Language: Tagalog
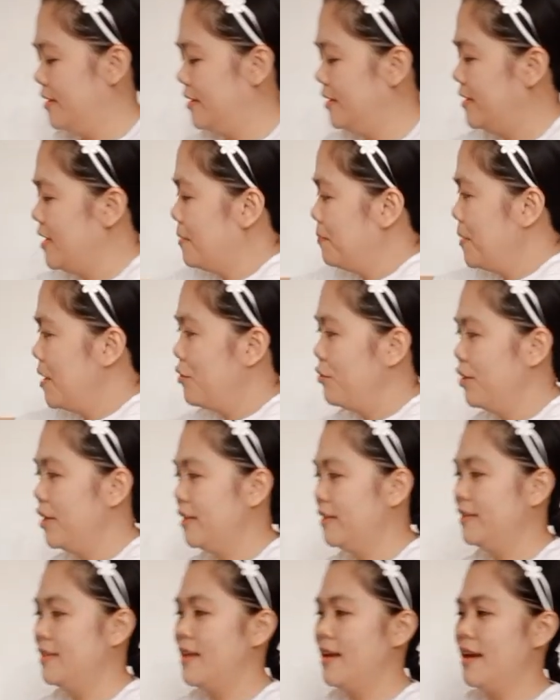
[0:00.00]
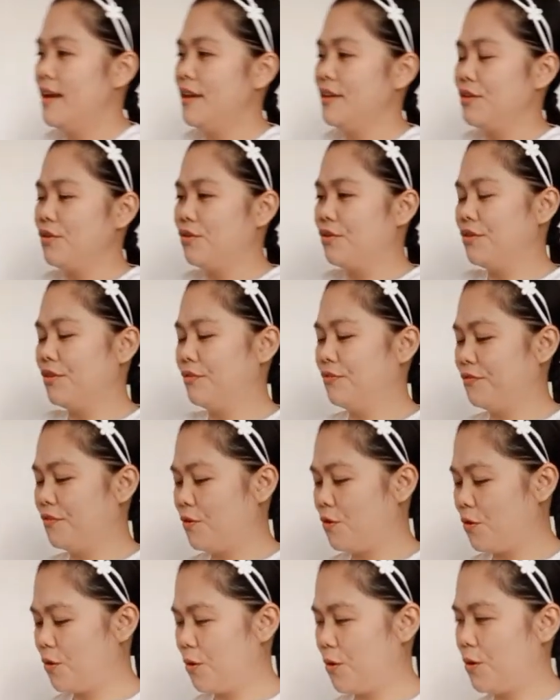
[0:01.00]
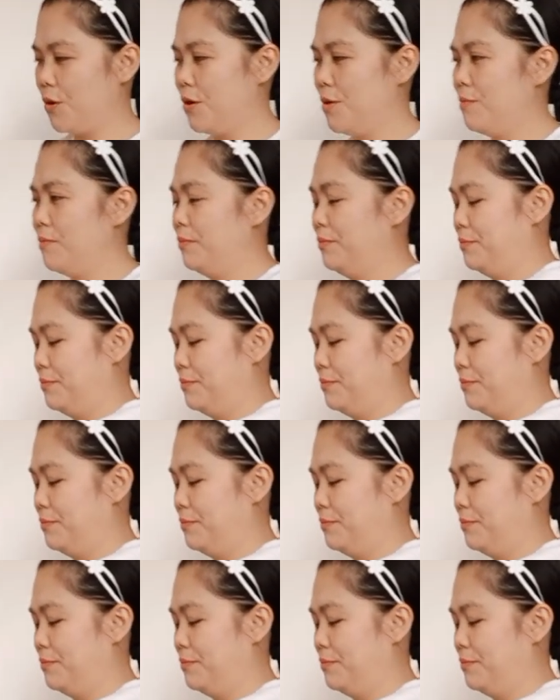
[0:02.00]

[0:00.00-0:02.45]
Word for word: saka ulit na uniform.